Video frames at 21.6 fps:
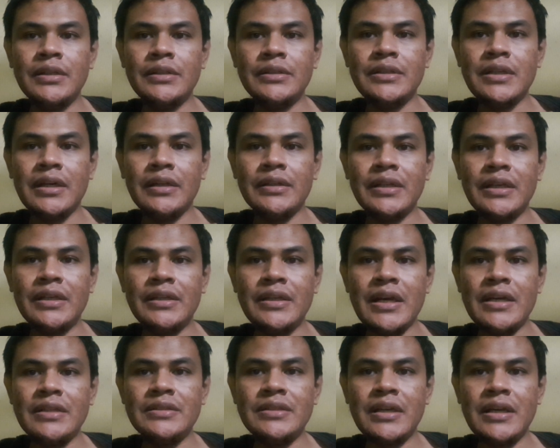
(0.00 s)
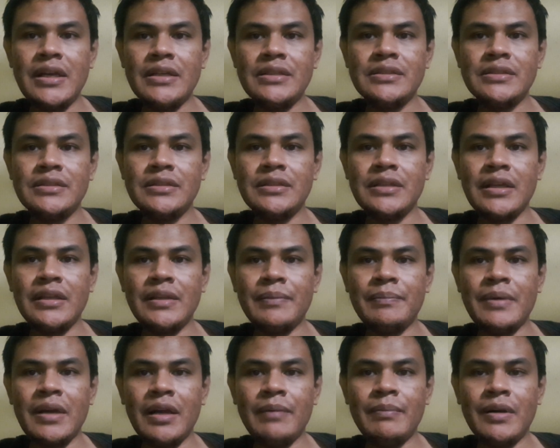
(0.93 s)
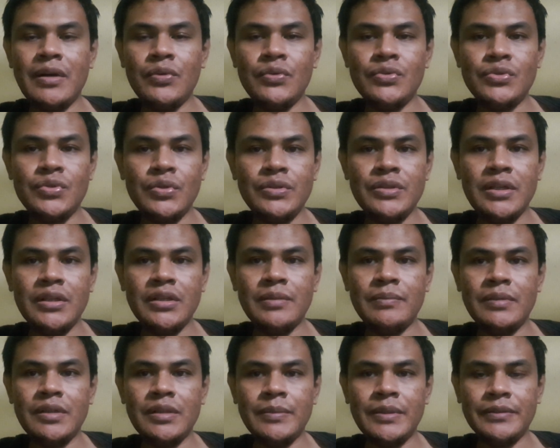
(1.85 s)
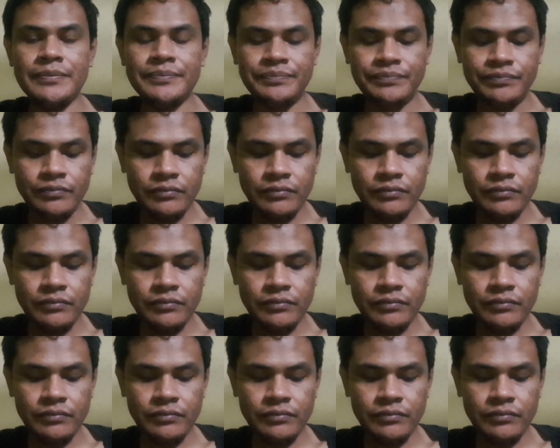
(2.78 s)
yang tidak jelas nanti bagaimana ujungnya teman-teman